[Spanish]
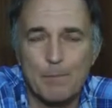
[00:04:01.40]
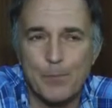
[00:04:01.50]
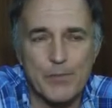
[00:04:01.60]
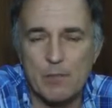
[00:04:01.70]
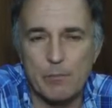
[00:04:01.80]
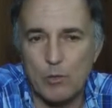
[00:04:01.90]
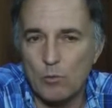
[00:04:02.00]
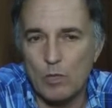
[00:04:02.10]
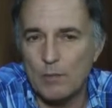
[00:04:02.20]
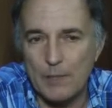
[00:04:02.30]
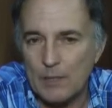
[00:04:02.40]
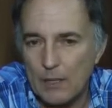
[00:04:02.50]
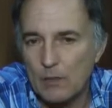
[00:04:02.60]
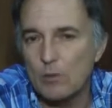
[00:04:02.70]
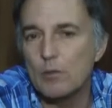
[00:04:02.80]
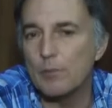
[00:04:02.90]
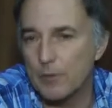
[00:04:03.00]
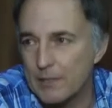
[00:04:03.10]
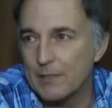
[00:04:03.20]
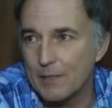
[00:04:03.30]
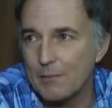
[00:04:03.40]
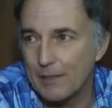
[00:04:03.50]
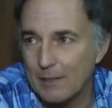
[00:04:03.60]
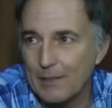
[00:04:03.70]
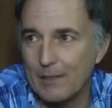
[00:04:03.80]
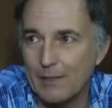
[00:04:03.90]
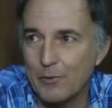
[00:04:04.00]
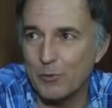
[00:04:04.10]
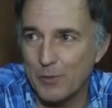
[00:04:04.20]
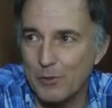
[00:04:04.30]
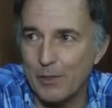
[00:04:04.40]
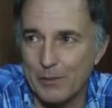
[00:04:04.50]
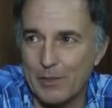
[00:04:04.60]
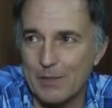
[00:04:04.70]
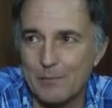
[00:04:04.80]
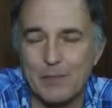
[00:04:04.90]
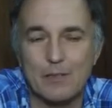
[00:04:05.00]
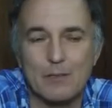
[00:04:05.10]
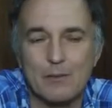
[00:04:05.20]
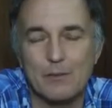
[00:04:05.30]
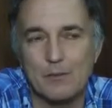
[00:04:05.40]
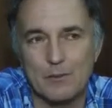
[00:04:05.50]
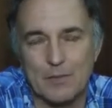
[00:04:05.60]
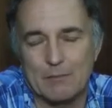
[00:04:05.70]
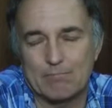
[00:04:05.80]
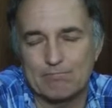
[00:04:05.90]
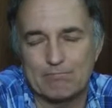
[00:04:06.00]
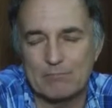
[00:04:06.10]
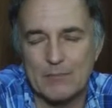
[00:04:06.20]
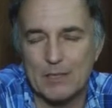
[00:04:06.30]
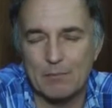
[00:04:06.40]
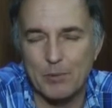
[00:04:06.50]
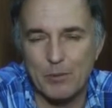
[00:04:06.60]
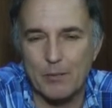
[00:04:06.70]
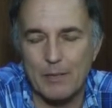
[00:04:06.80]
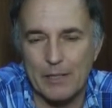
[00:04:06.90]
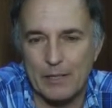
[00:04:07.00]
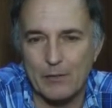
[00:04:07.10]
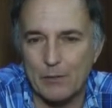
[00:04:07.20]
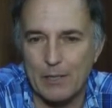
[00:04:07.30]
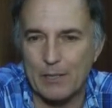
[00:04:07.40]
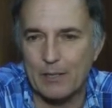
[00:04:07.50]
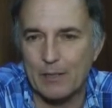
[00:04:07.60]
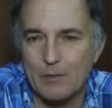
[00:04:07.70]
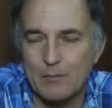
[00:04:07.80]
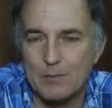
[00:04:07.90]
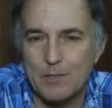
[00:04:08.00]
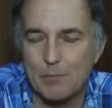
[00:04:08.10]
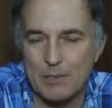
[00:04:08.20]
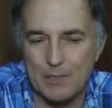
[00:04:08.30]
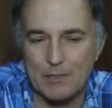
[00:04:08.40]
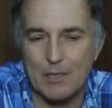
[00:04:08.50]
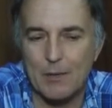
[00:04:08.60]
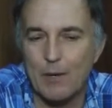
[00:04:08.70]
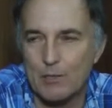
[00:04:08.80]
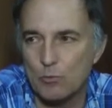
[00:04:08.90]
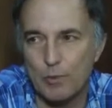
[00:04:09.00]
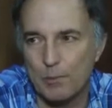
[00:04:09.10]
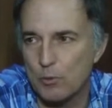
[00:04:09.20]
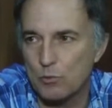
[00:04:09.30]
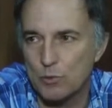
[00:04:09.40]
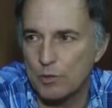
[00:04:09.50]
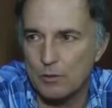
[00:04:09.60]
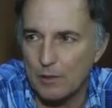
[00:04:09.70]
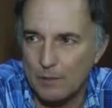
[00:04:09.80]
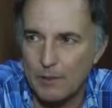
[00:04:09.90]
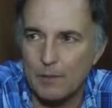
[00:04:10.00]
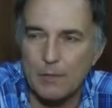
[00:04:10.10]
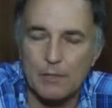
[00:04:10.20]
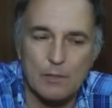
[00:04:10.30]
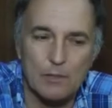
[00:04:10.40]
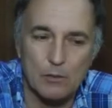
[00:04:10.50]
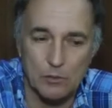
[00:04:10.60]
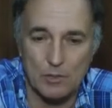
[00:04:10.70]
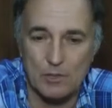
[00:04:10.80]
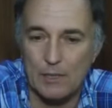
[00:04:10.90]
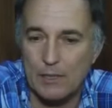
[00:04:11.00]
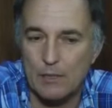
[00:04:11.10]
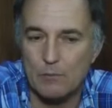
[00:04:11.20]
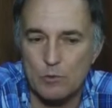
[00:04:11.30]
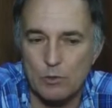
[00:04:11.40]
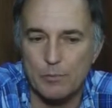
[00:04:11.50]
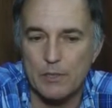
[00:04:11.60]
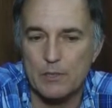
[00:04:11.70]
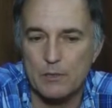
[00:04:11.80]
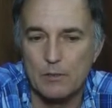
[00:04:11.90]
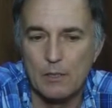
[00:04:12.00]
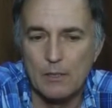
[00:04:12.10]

siempre estuvo limitado por ese tema, el cultivo de arveja también, O sea, el problema era que no había, siempre se llegaba a superproducción rápidamente, entonces se caía mucho el precio.